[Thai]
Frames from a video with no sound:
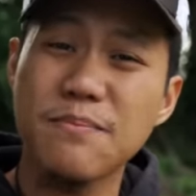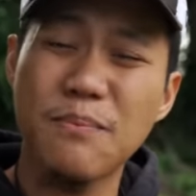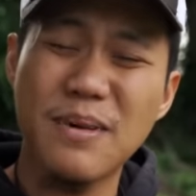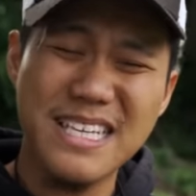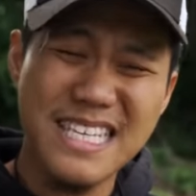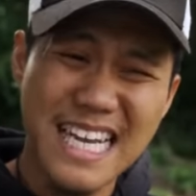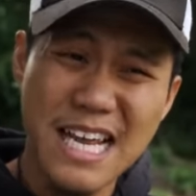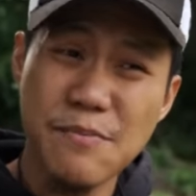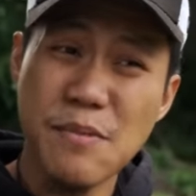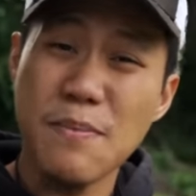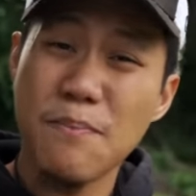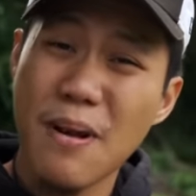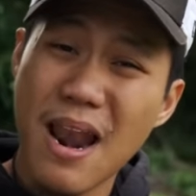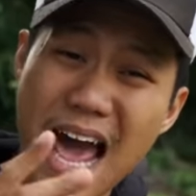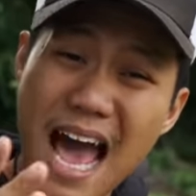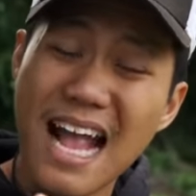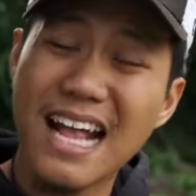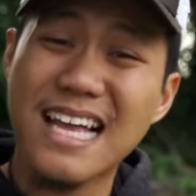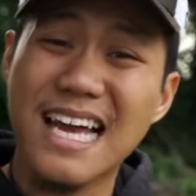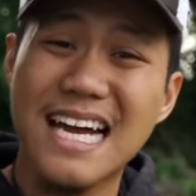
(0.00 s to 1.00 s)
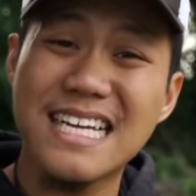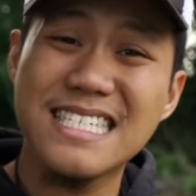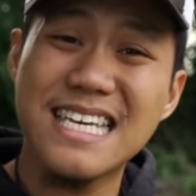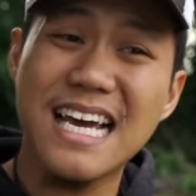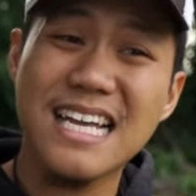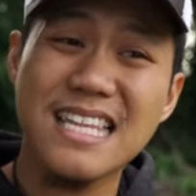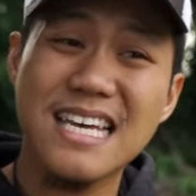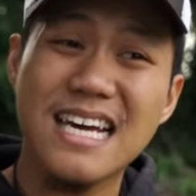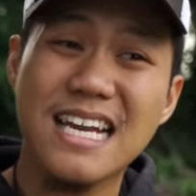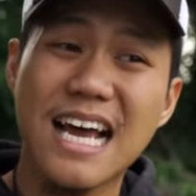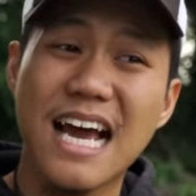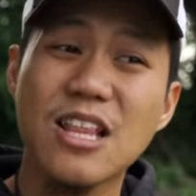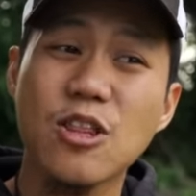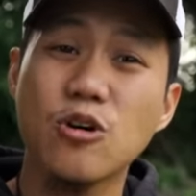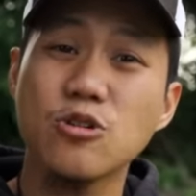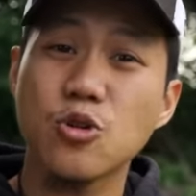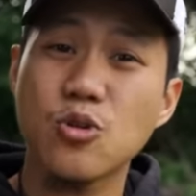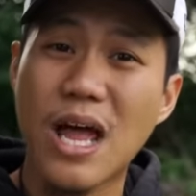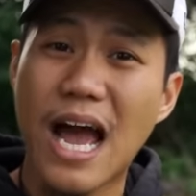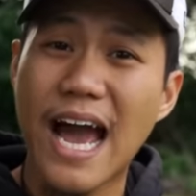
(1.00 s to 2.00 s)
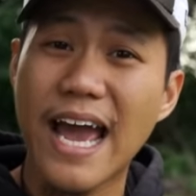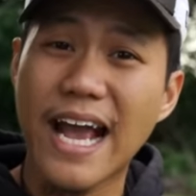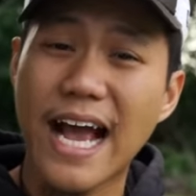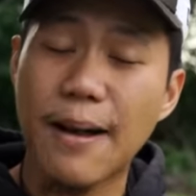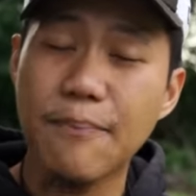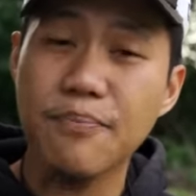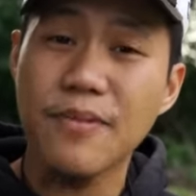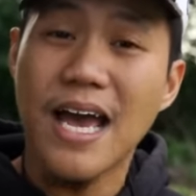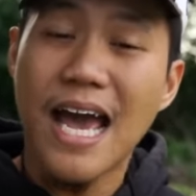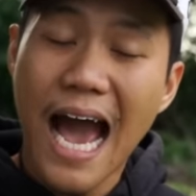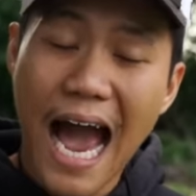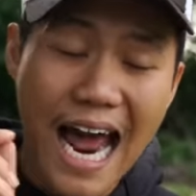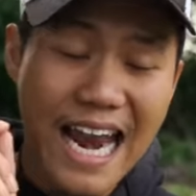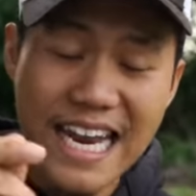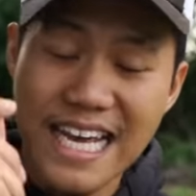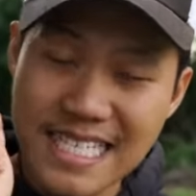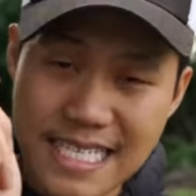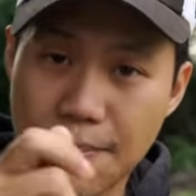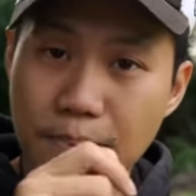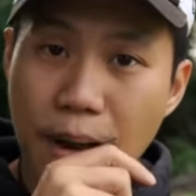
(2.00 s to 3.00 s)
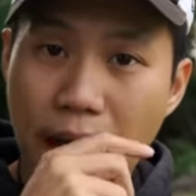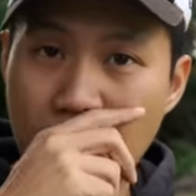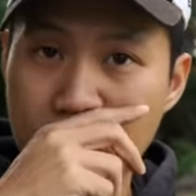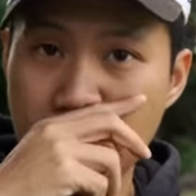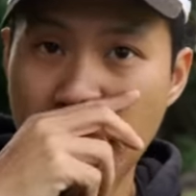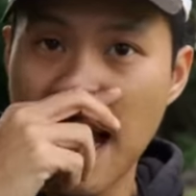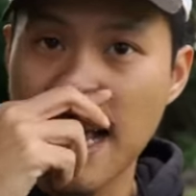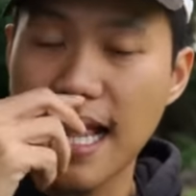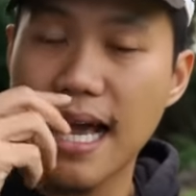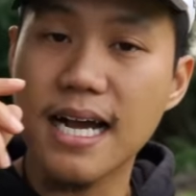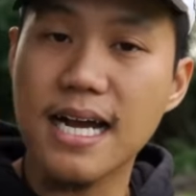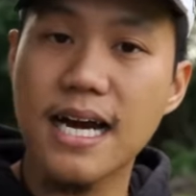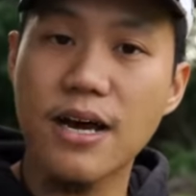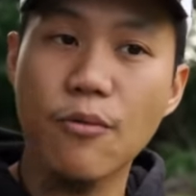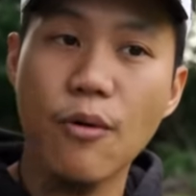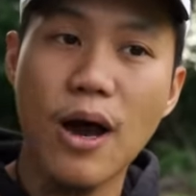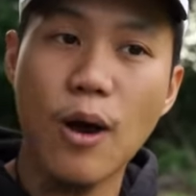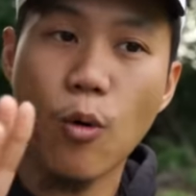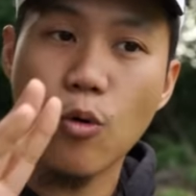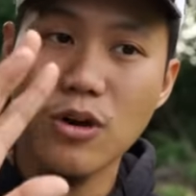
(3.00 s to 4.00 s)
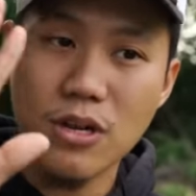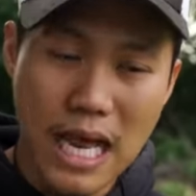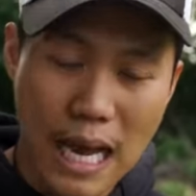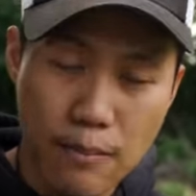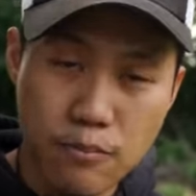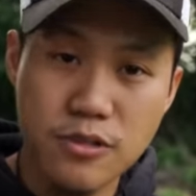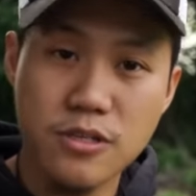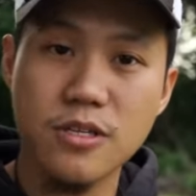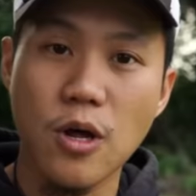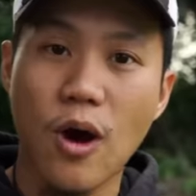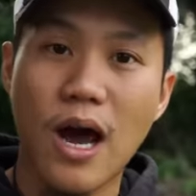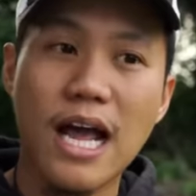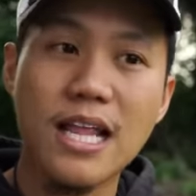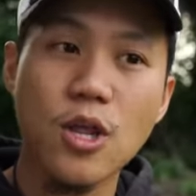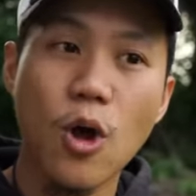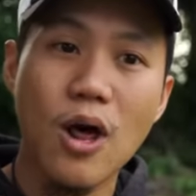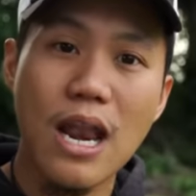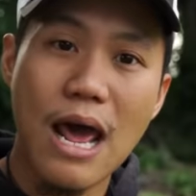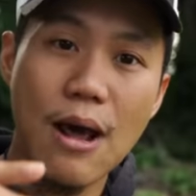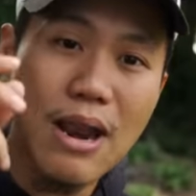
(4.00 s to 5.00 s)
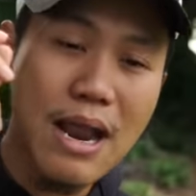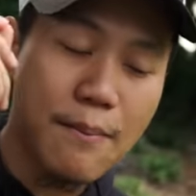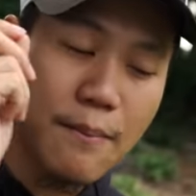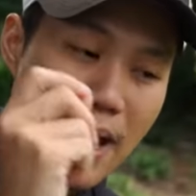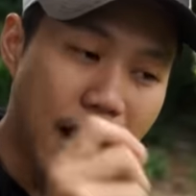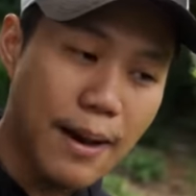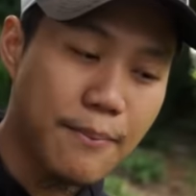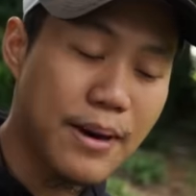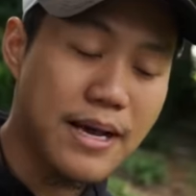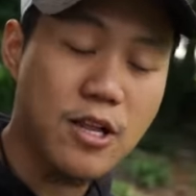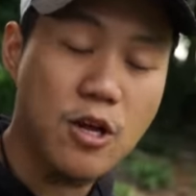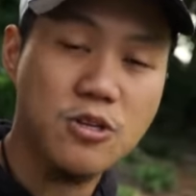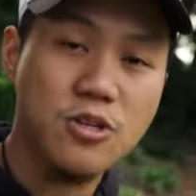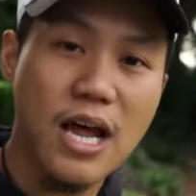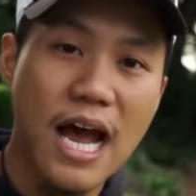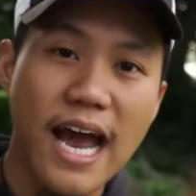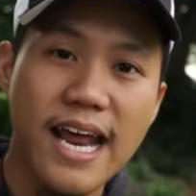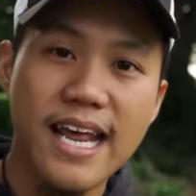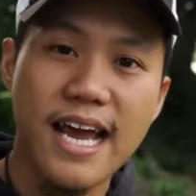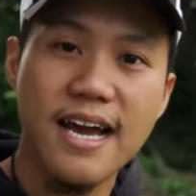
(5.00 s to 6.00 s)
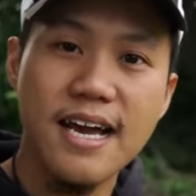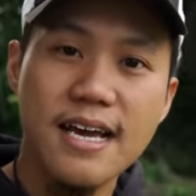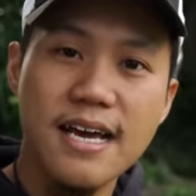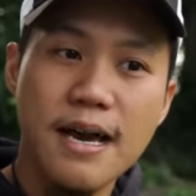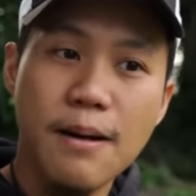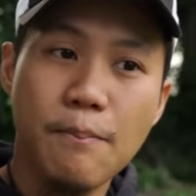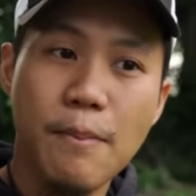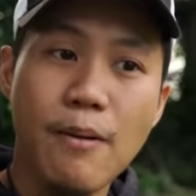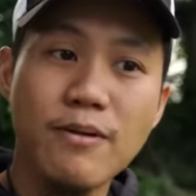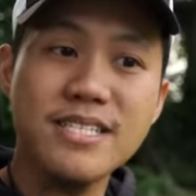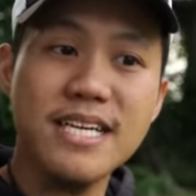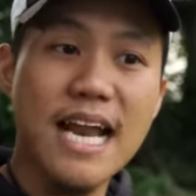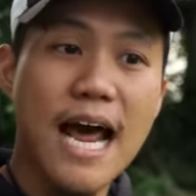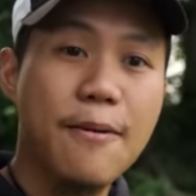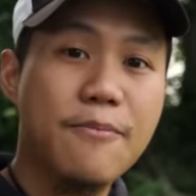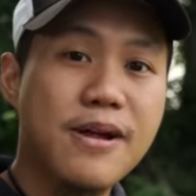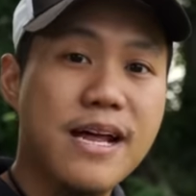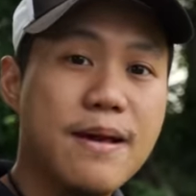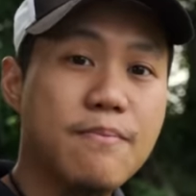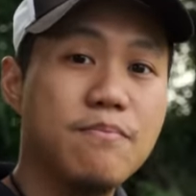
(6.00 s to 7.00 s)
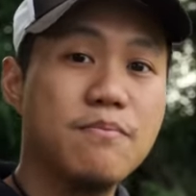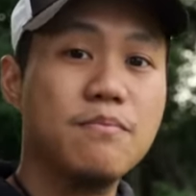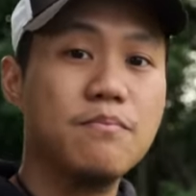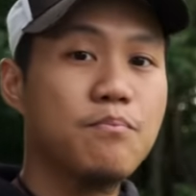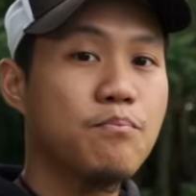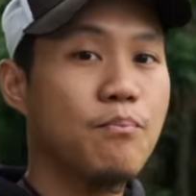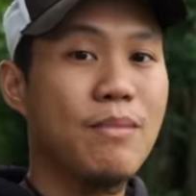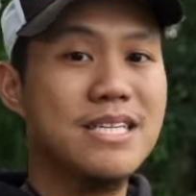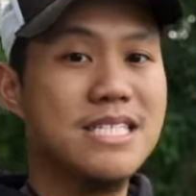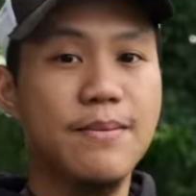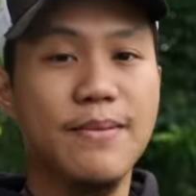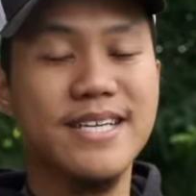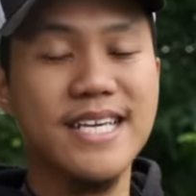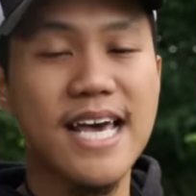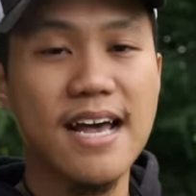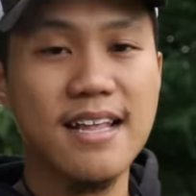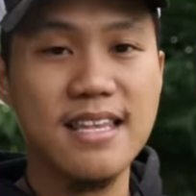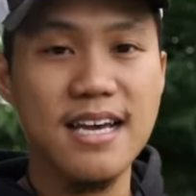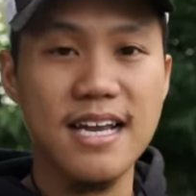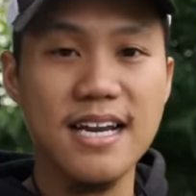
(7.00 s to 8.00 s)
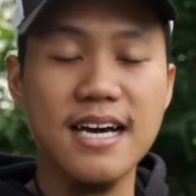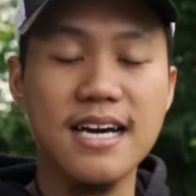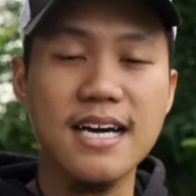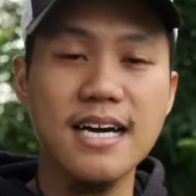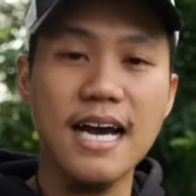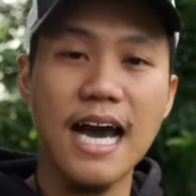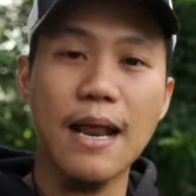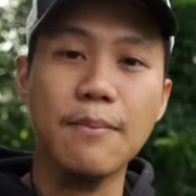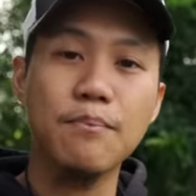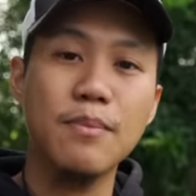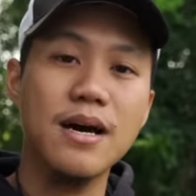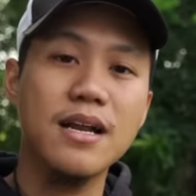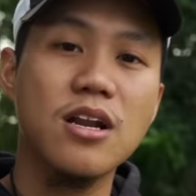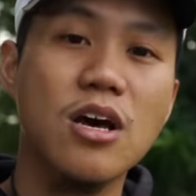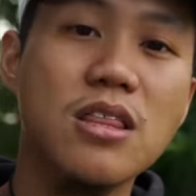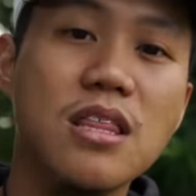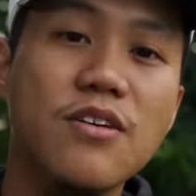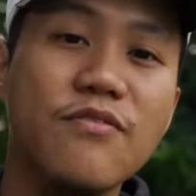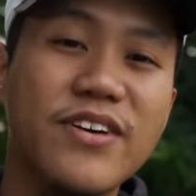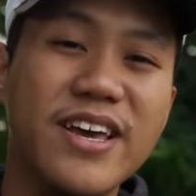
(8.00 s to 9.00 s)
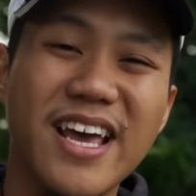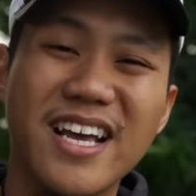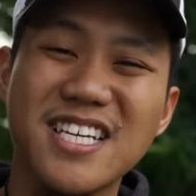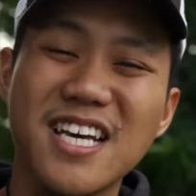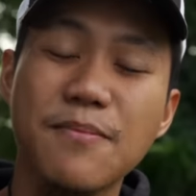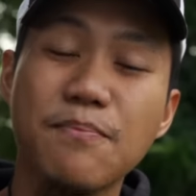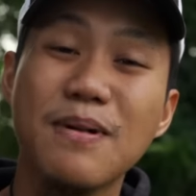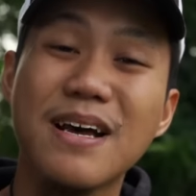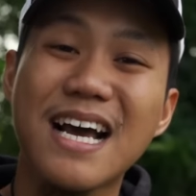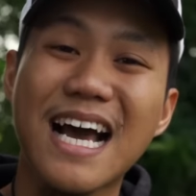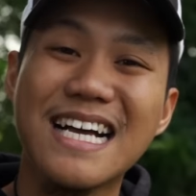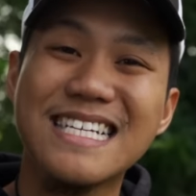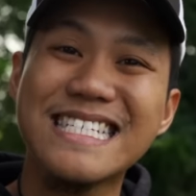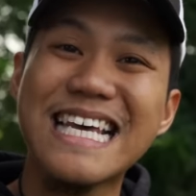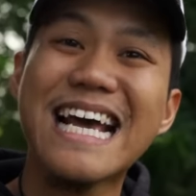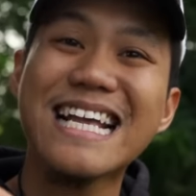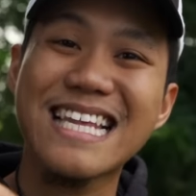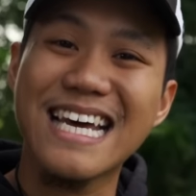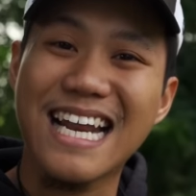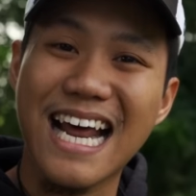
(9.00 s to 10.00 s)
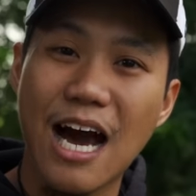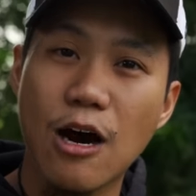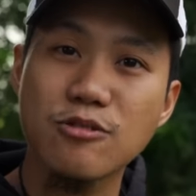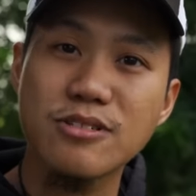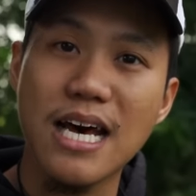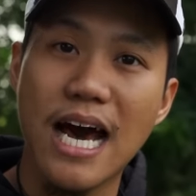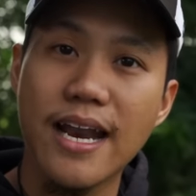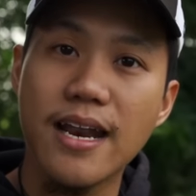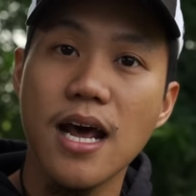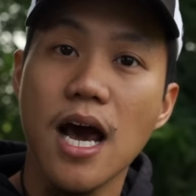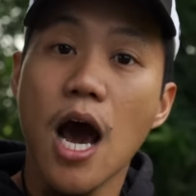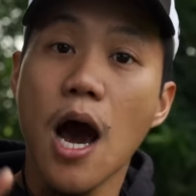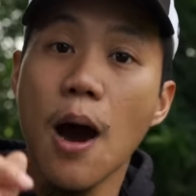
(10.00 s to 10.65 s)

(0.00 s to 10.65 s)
มันจะได้ไม่พลาดการแจ้งเตือนขั้นตอนสุดท้ายครับอันเนี้ยสำคัญมากถ้าเกิดว่าคุณทำสองขั้นตอนแล้วแล้วไม่ทำขั้นตอนสุดท้ายเนี่ยแม้ว่าซันอัพคลิปมันจะไม่แจ้งเตือนก็คือการเปิด notification เปิดการแจ้งเตือนข่าวสาร